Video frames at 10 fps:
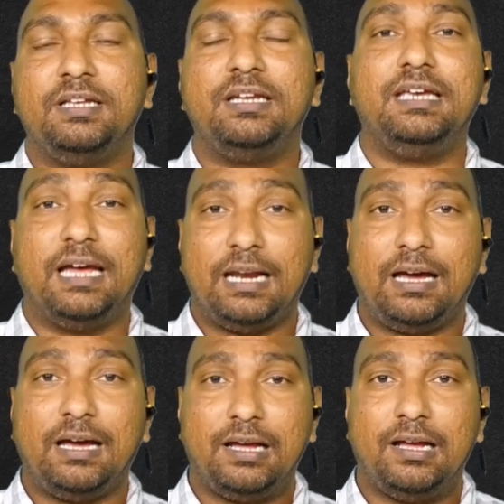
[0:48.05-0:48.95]
దీన్ని
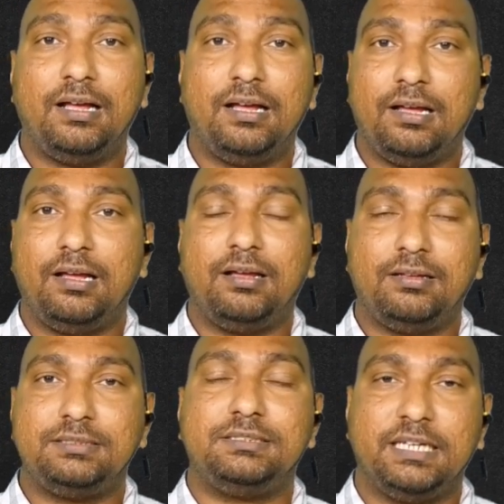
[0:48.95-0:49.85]
ఎలా
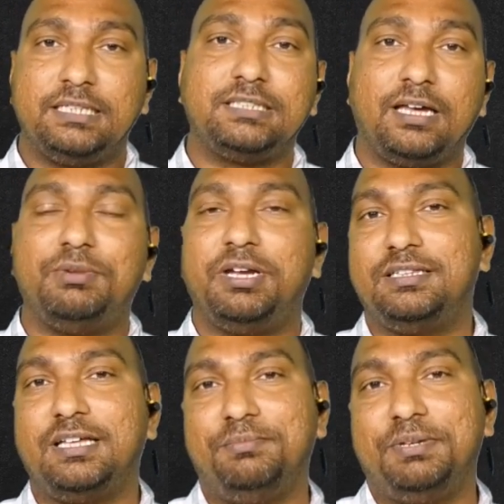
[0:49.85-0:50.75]

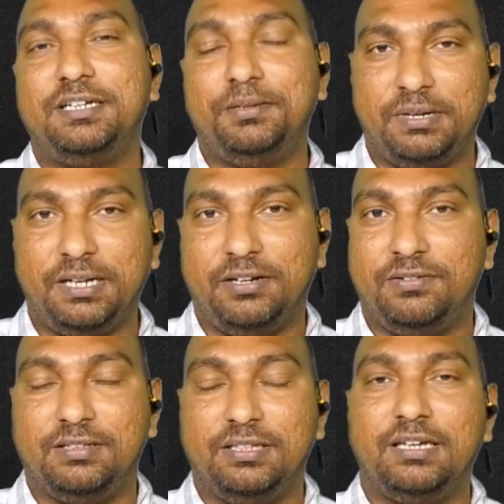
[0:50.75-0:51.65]
చేస్తామనే దాని మీద డిపెండ్ అయి
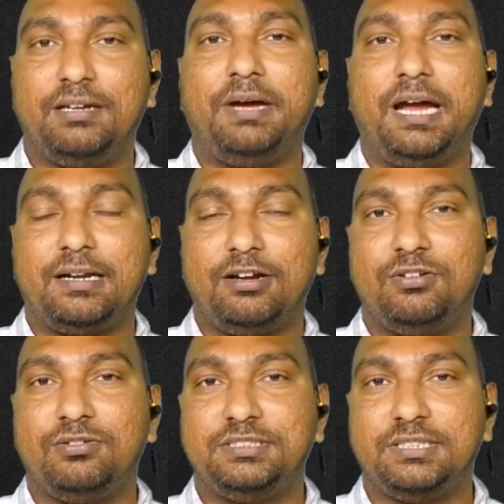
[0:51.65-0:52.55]
ఉంటుంది ఇక
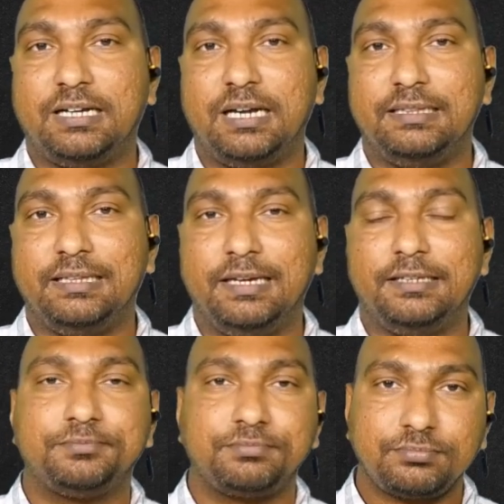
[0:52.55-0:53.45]
మ్యాటర్లోకి వచ్చినట్లయితే
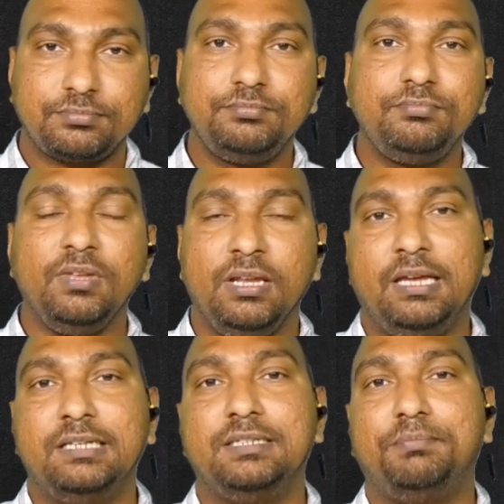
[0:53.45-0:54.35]

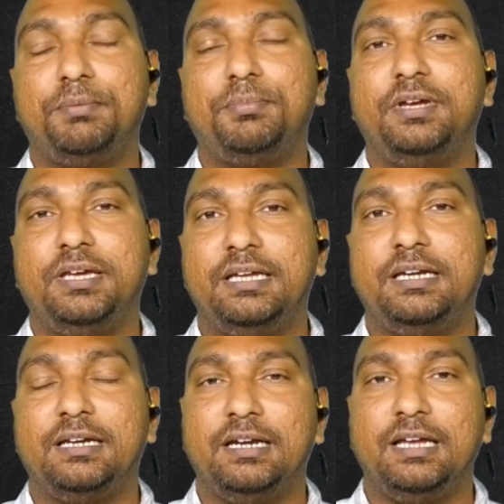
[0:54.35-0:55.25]
నేను చెప్పబోయేది
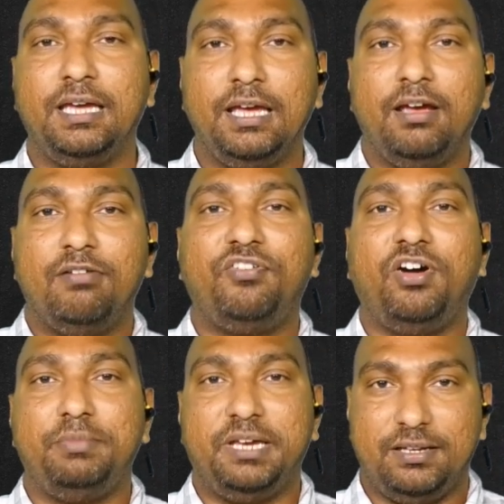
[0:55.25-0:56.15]
ఏంటంటే
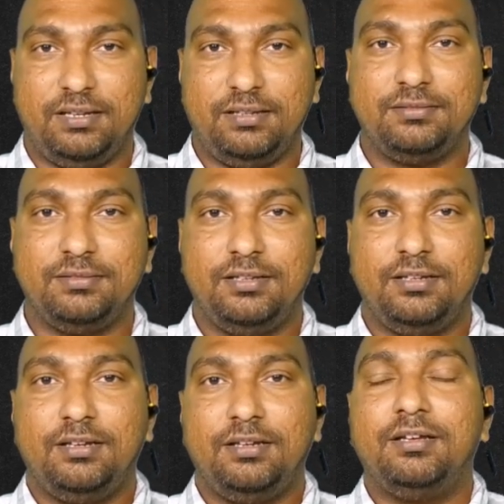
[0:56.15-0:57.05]
ఫార్మింగ్
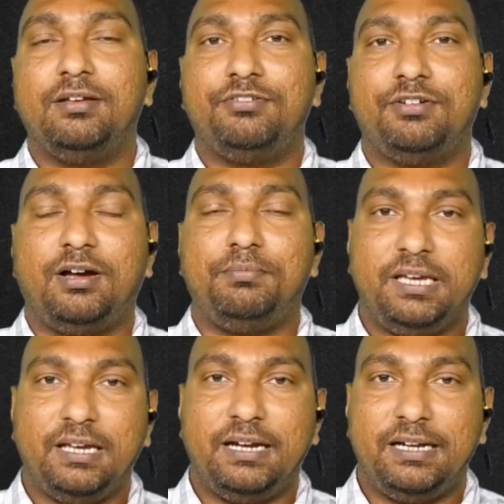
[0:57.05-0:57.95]

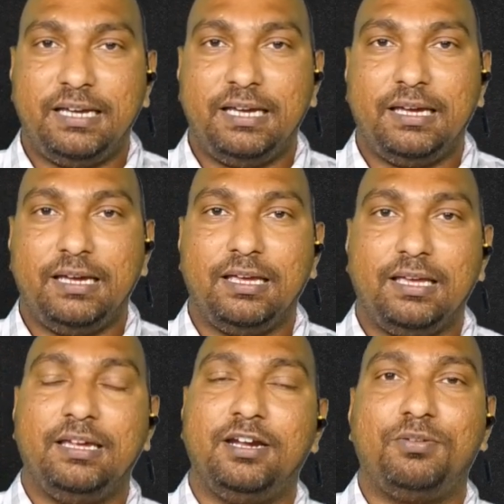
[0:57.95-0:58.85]
ఫార్మింగ్ అంటే
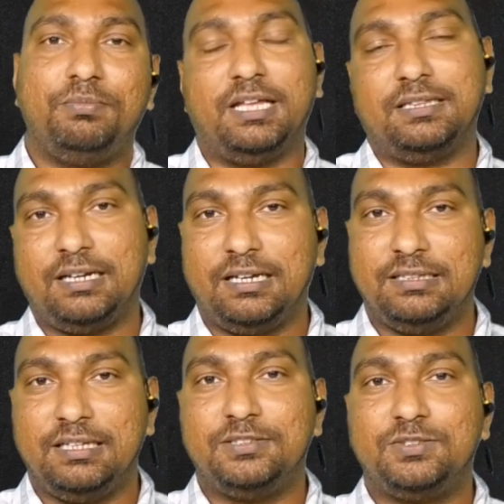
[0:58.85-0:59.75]
ఏంటో మీ అందరికీ
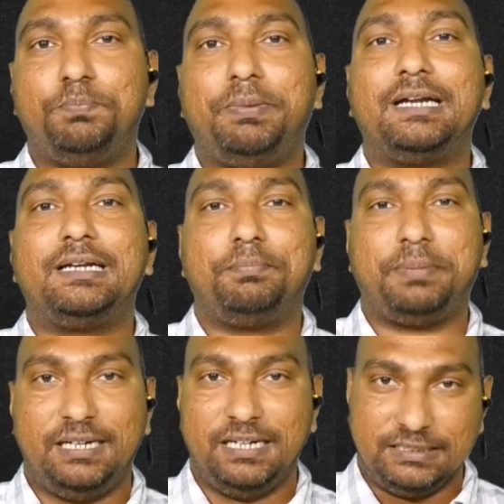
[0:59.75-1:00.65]
తెలుసు పంట
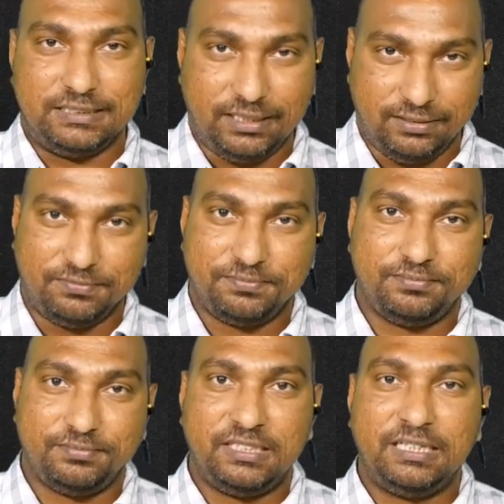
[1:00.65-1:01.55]
పండించటం
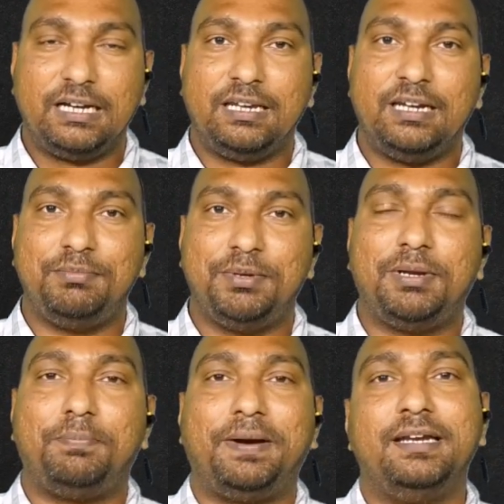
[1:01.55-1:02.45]
ఇక్కడ నేను
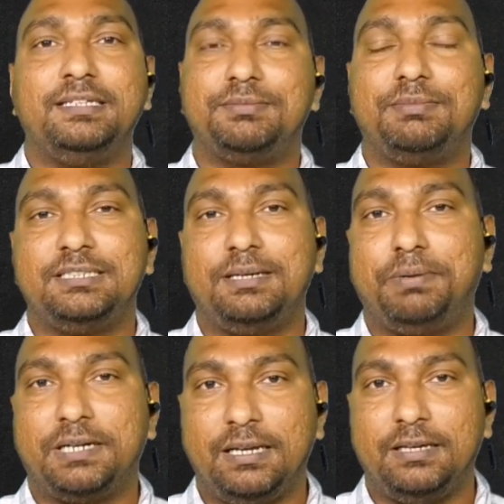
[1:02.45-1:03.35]
మిమ్మల్ని పండించమని
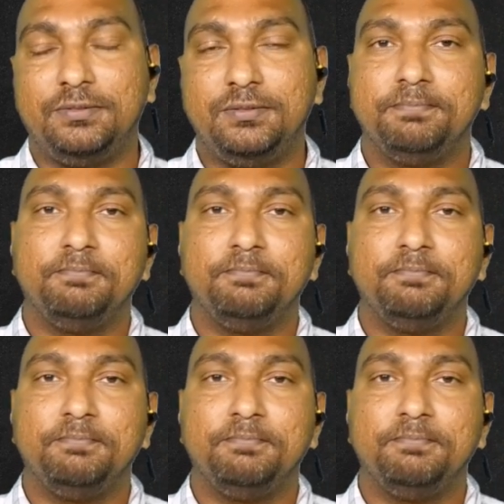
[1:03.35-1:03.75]
చెప్పట్లేదు